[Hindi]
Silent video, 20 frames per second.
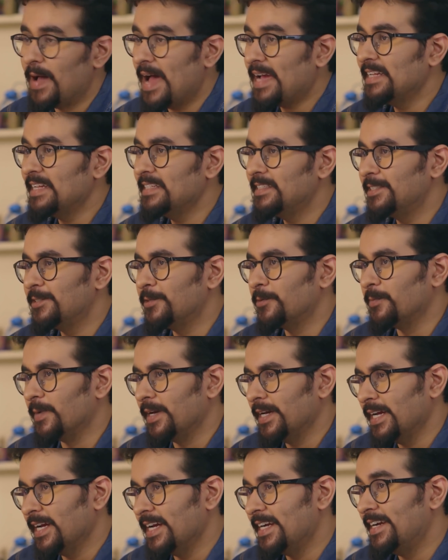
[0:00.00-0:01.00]
मैक इंस्टीट्यूट
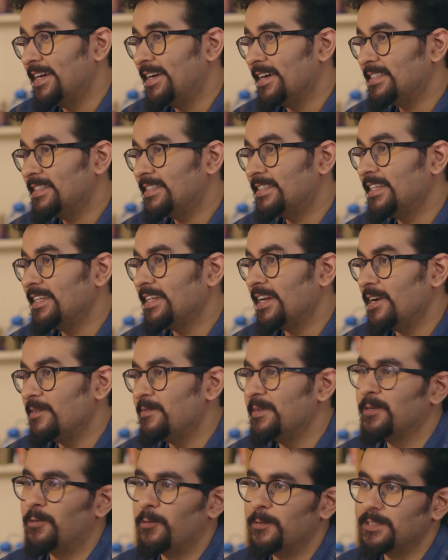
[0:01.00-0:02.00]
में इंडस्ट्री
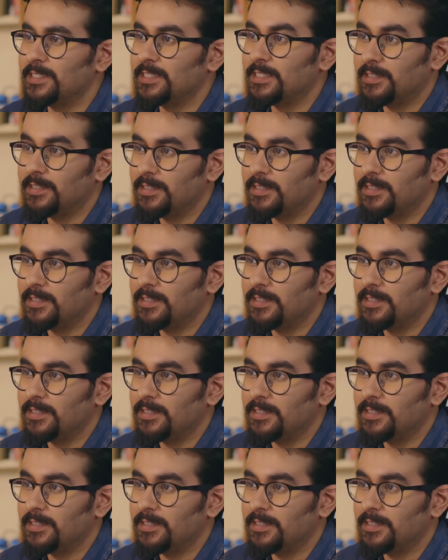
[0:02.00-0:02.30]
रेलिवेंट कोर्सेज